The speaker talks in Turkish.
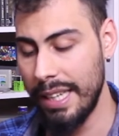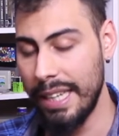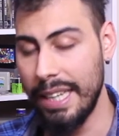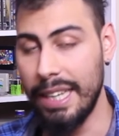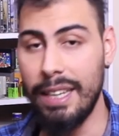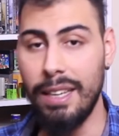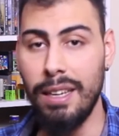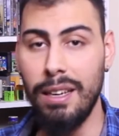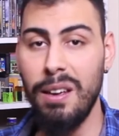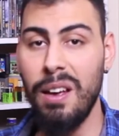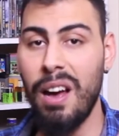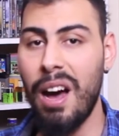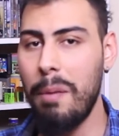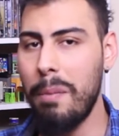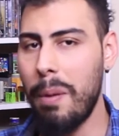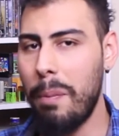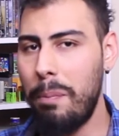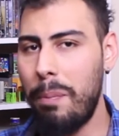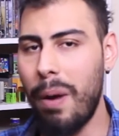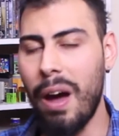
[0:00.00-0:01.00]
iyi
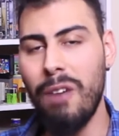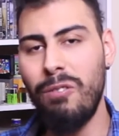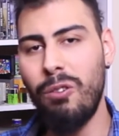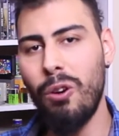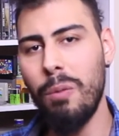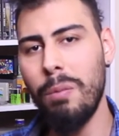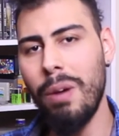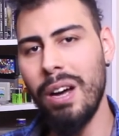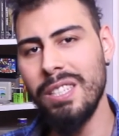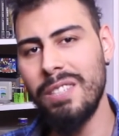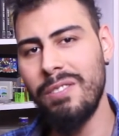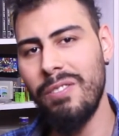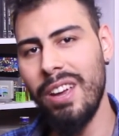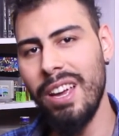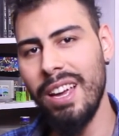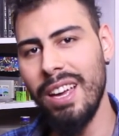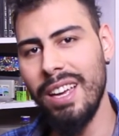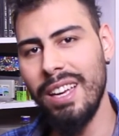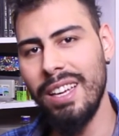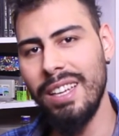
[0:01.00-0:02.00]
ama performans
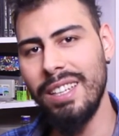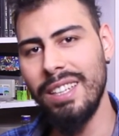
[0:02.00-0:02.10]
ve